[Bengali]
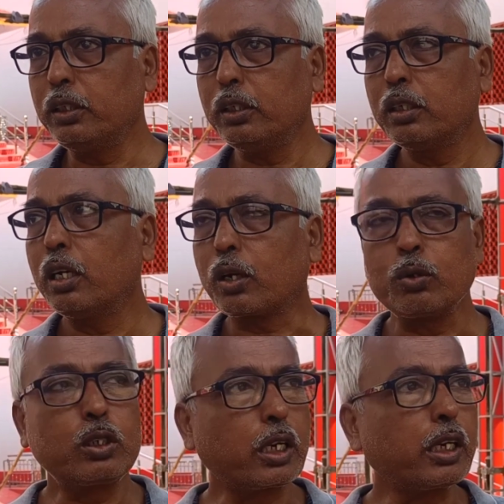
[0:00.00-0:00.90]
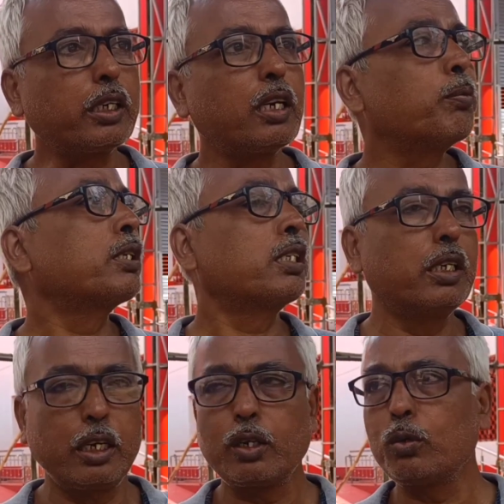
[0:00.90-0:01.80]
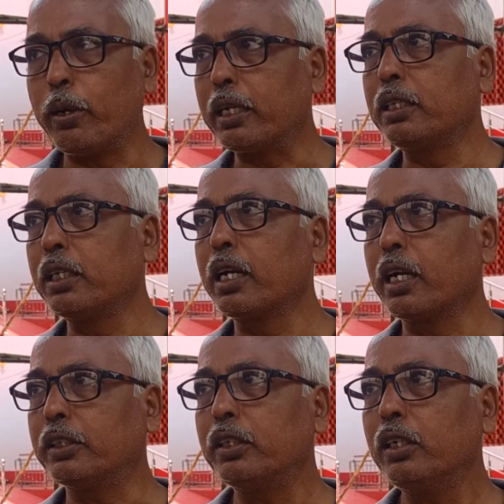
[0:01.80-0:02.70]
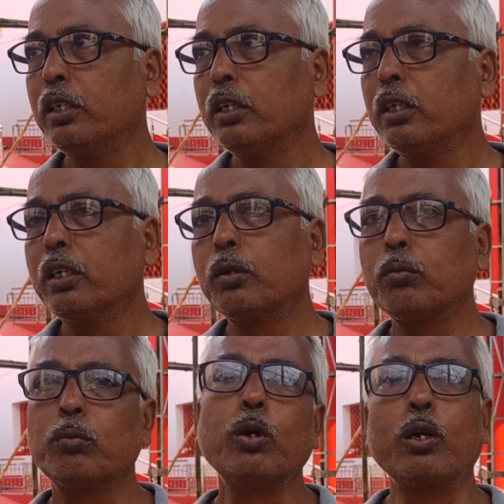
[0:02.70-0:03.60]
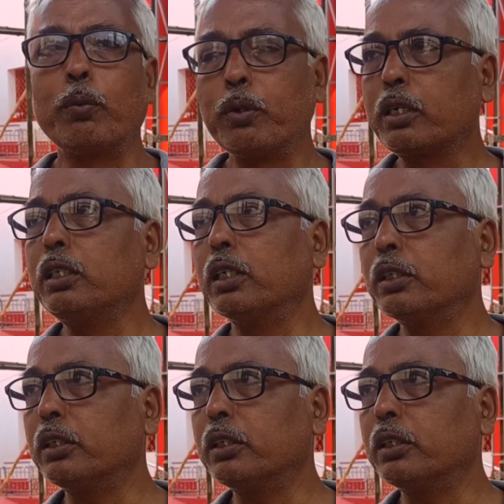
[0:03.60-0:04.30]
আছি এখন সেক্রেটারি প্রেসিডেন্ট একটু বাইরের দিয়ে গেছে বলুন আপনার কী